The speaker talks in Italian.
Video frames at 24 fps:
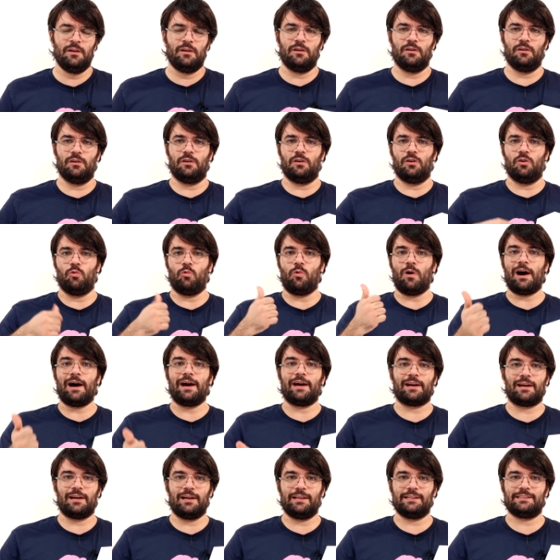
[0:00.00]
eh,
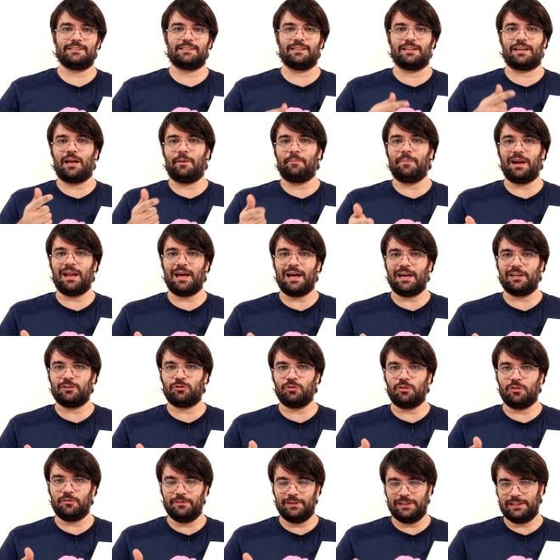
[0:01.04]
wireless,
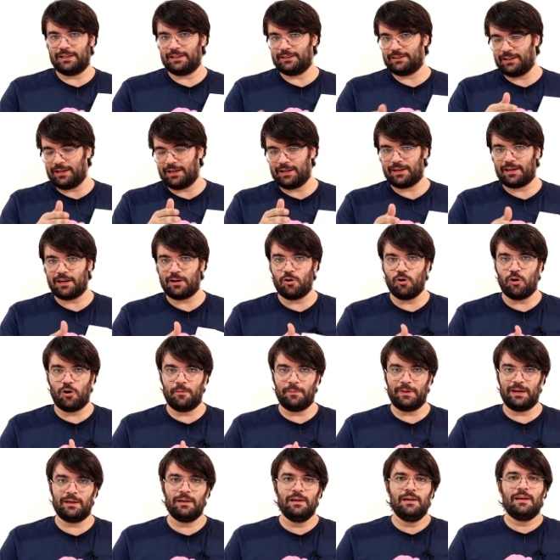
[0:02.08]
cablato, vedrete anche
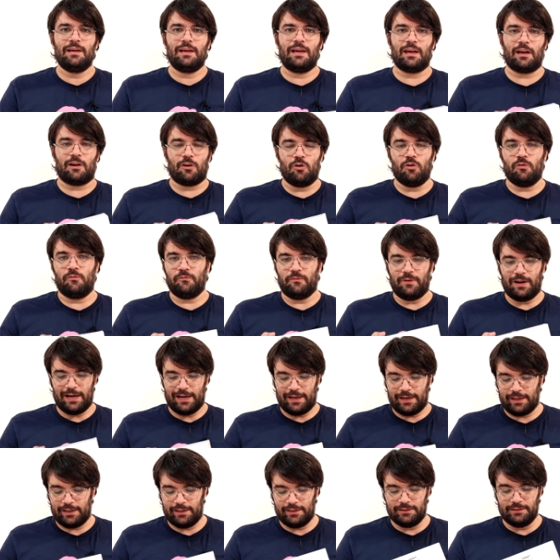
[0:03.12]
come, e con
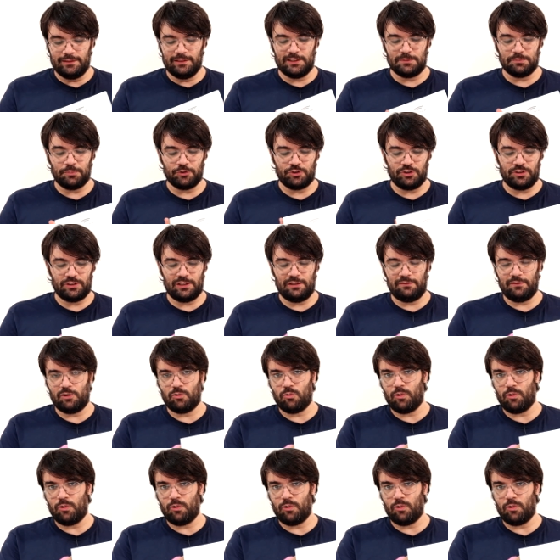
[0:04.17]
vari dispositivi.